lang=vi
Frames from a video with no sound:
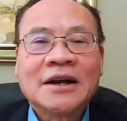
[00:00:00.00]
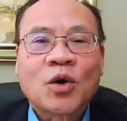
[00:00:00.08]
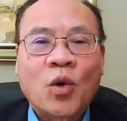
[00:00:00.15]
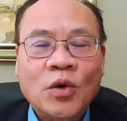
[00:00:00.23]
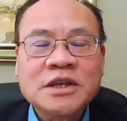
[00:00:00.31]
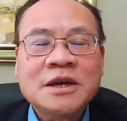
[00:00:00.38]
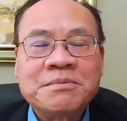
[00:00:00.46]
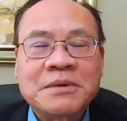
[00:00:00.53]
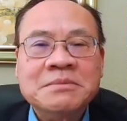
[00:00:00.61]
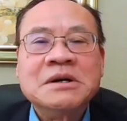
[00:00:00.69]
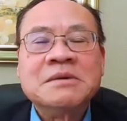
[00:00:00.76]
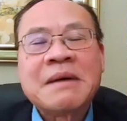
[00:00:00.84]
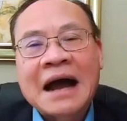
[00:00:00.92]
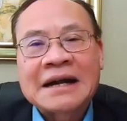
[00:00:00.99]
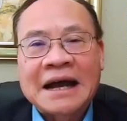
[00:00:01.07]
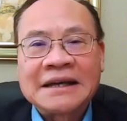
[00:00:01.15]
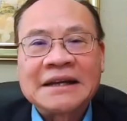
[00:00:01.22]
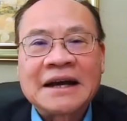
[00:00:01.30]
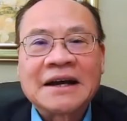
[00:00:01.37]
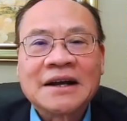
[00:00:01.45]
của nhiệm kỳ 13 này
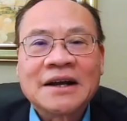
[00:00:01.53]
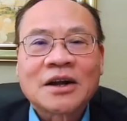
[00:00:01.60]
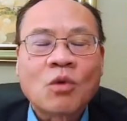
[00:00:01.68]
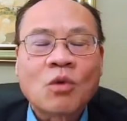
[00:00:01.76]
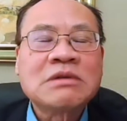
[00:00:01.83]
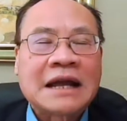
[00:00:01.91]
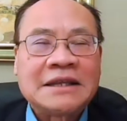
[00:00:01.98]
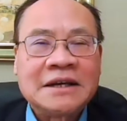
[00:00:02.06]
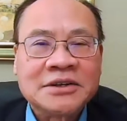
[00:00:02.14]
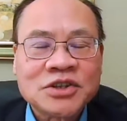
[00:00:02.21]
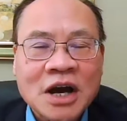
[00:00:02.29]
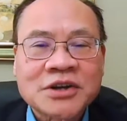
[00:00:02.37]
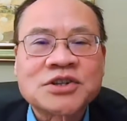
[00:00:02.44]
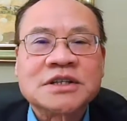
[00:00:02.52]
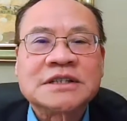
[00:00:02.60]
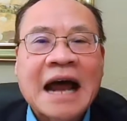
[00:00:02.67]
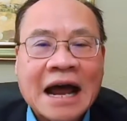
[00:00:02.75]
là cũng là những nhân sự